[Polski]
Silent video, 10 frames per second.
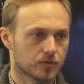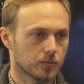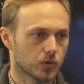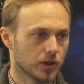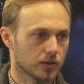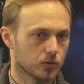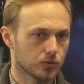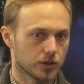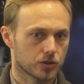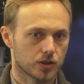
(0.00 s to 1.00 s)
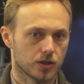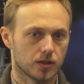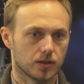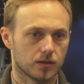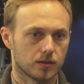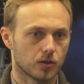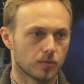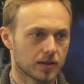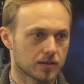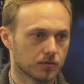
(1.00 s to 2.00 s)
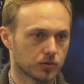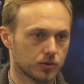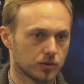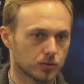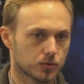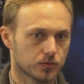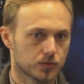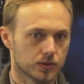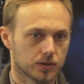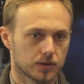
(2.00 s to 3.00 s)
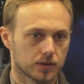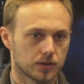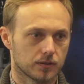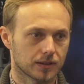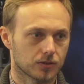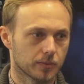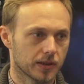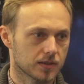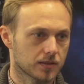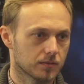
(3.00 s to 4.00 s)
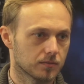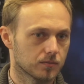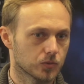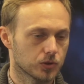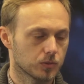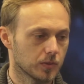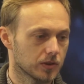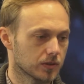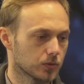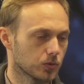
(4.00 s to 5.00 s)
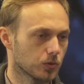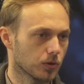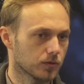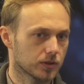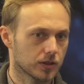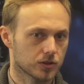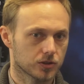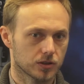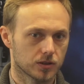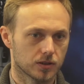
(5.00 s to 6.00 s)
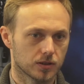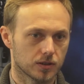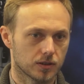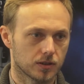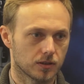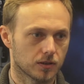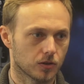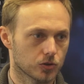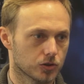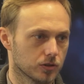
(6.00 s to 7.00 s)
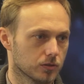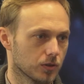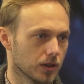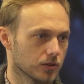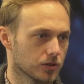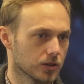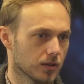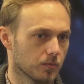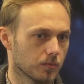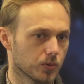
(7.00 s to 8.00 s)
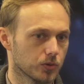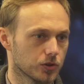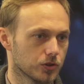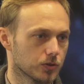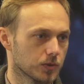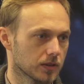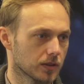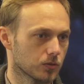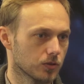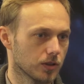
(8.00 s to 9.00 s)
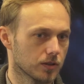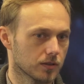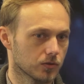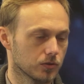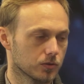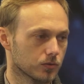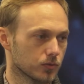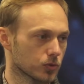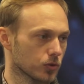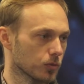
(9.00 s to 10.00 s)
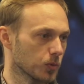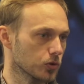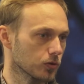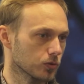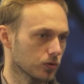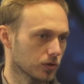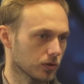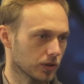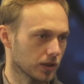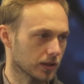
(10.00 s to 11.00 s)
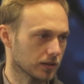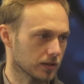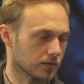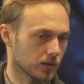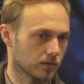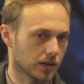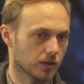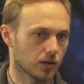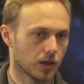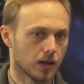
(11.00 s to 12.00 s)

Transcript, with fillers: tym okienku jeszcze dobrać zawodników, e, natomiast musimy mieć z tyłu głowy też e, koszty, które gdzieś tam ponieśliśmy na zatrudnienie zawodników już od początku okienka transferowego